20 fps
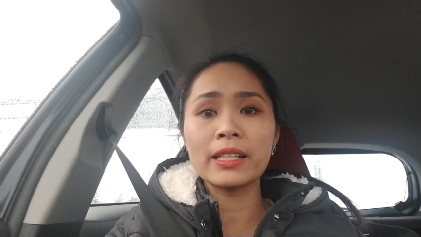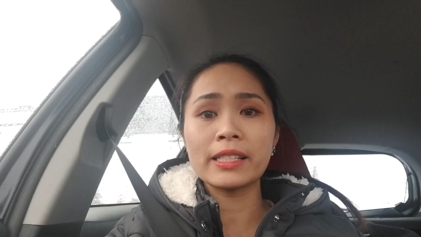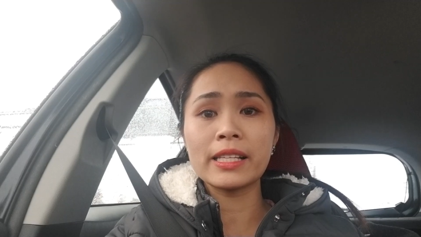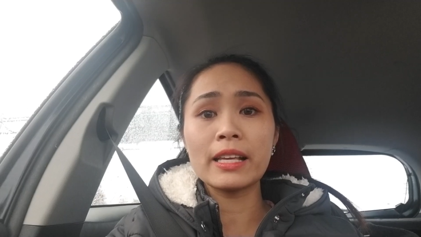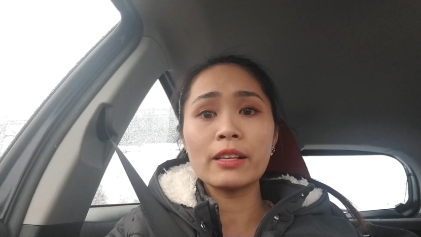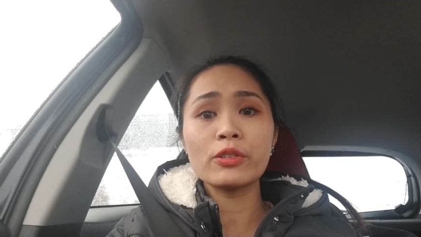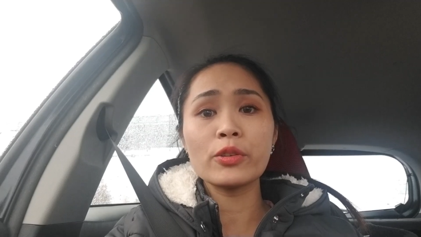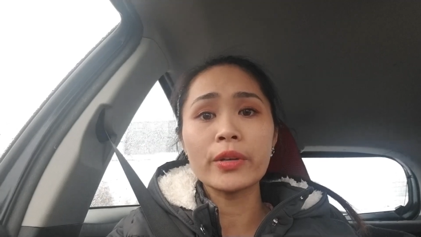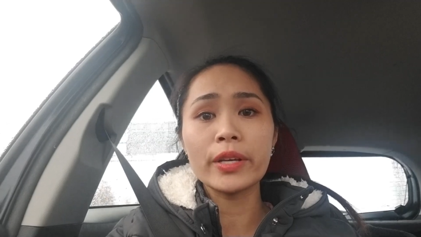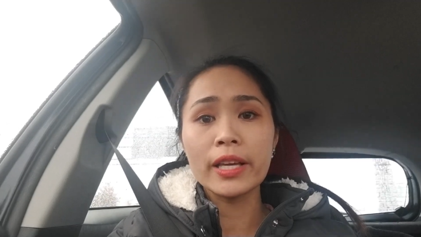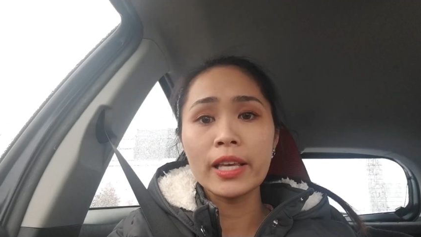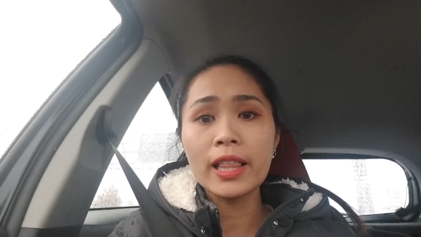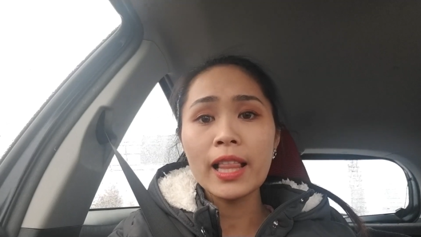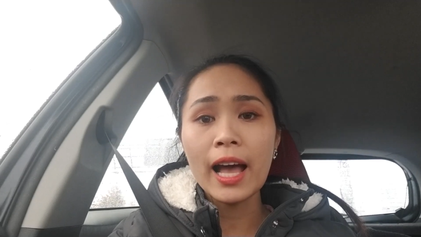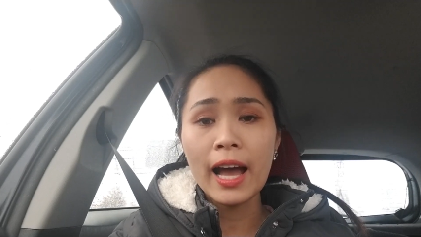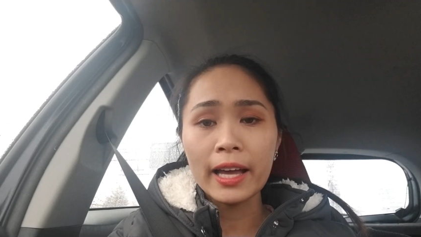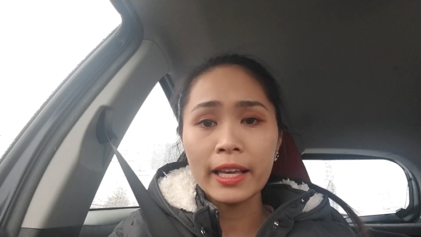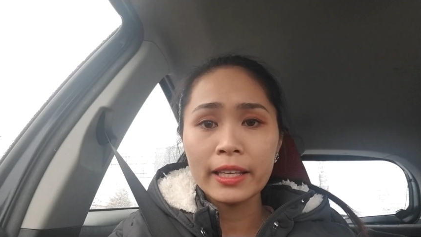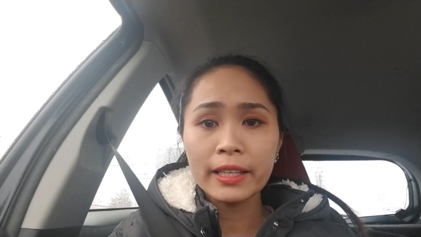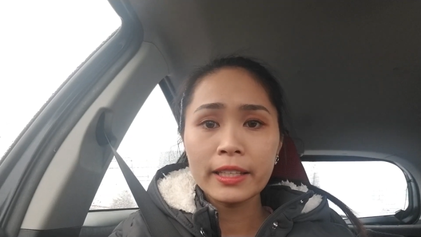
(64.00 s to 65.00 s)
sẽ suy nghĩ
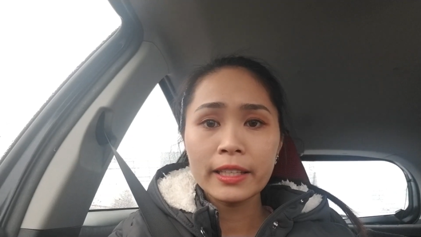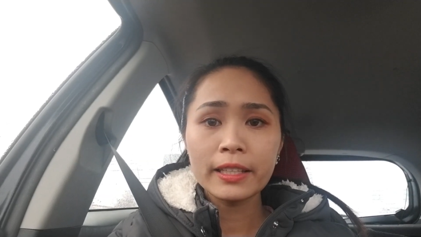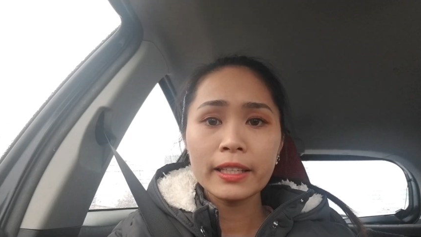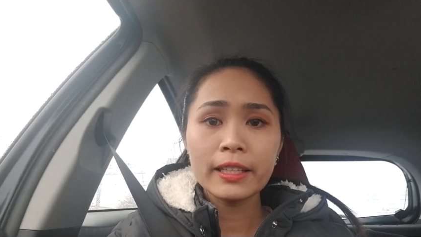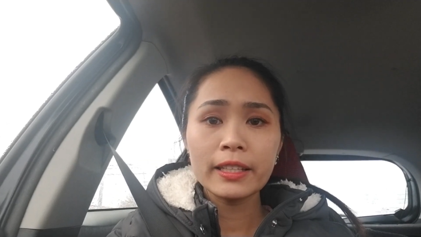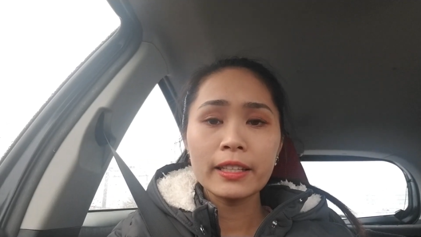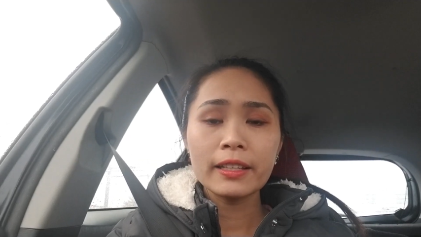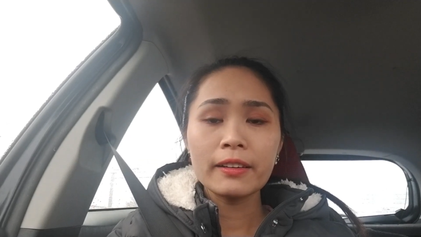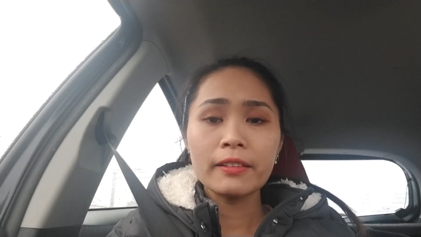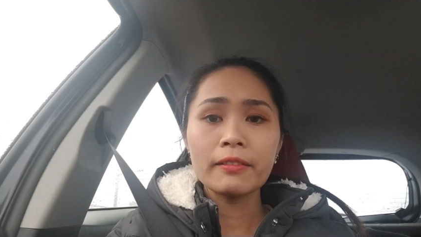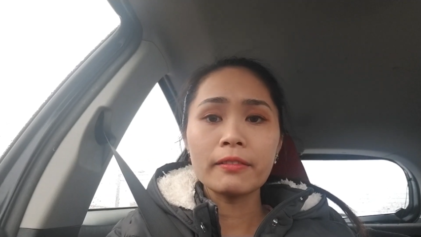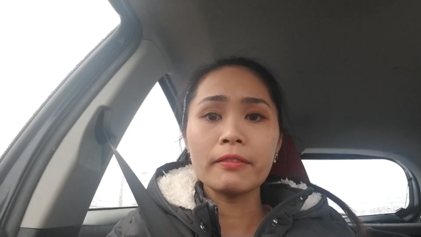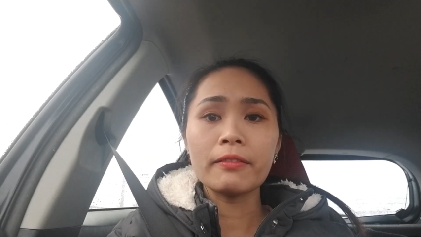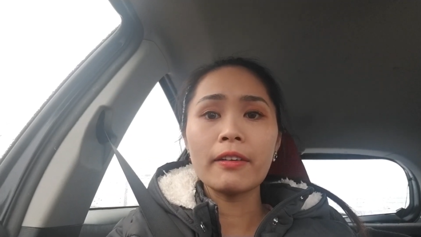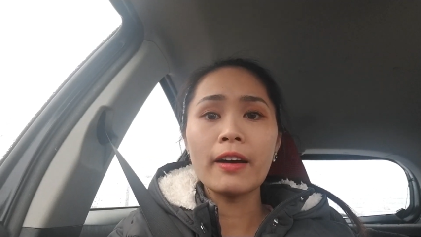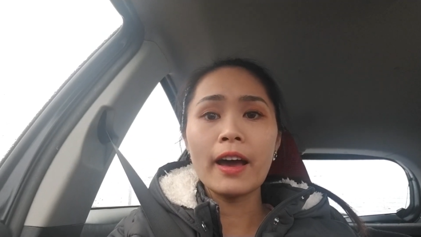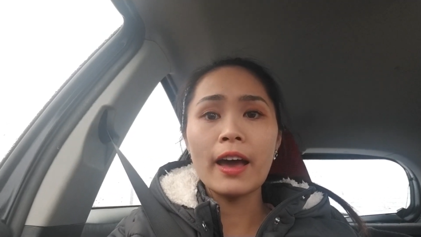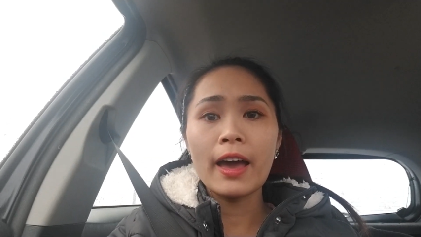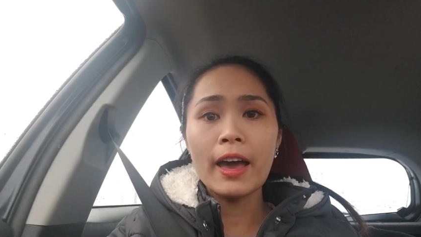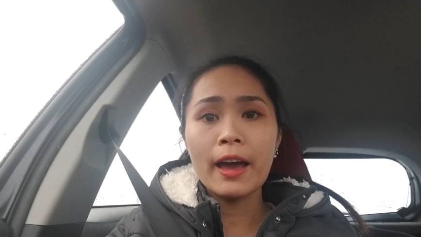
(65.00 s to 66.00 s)
lại
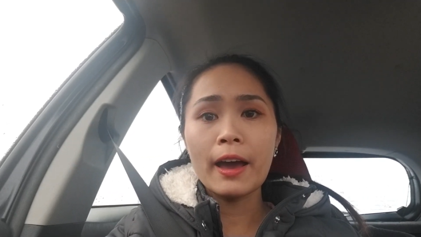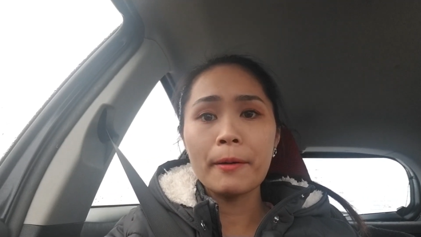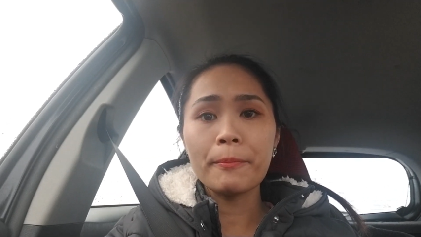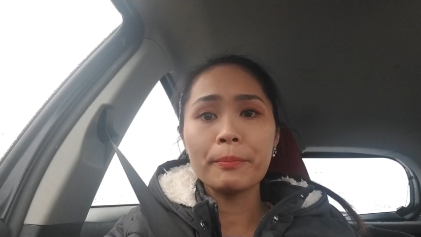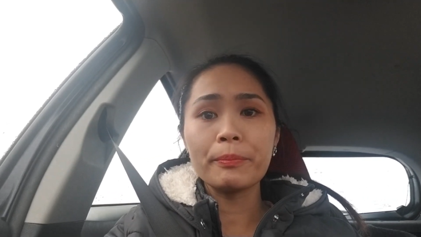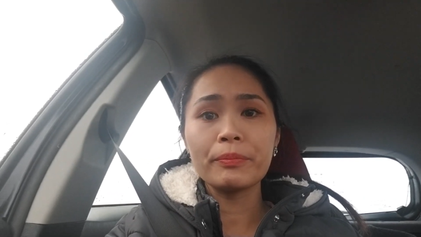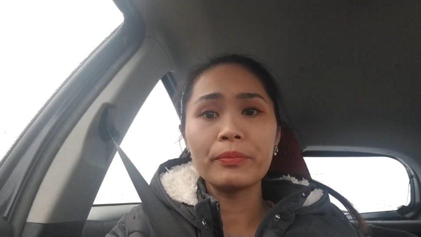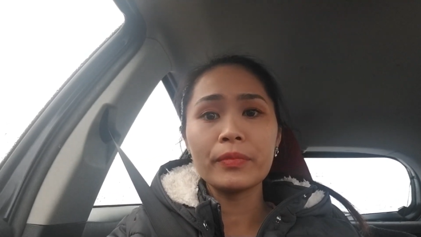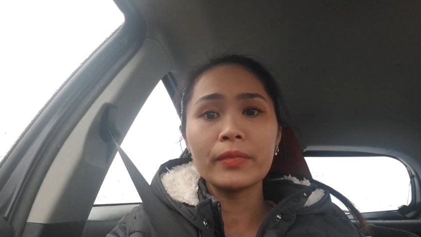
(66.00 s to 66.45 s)
và